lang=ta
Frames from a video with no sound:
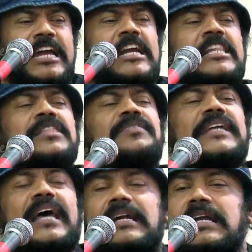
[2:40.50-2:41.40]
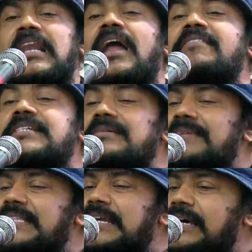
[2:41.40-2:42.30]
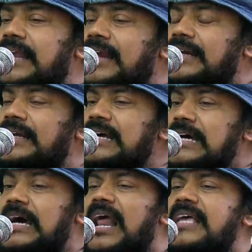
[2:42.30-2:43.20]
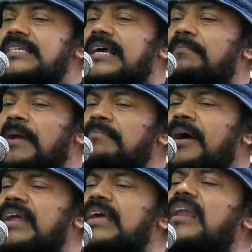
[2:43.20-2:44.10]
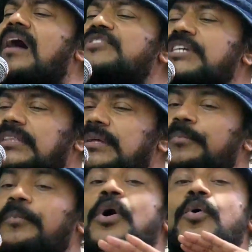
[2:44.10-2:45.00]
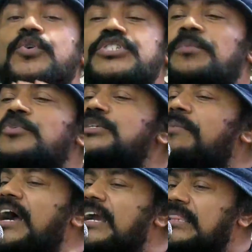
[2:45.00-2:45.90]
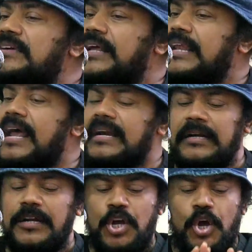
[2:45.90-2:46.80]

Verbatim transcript: இழந்து விட்டார்கள் எல்லாவற்றையும் இழந்து இருக்கிறார்கள் கலாச்சார பண்பாடு எல்லா விஷயத்தையும் கொஞ்சம் கொஞ்சமாக இழந்து இருக்கிறார்கள்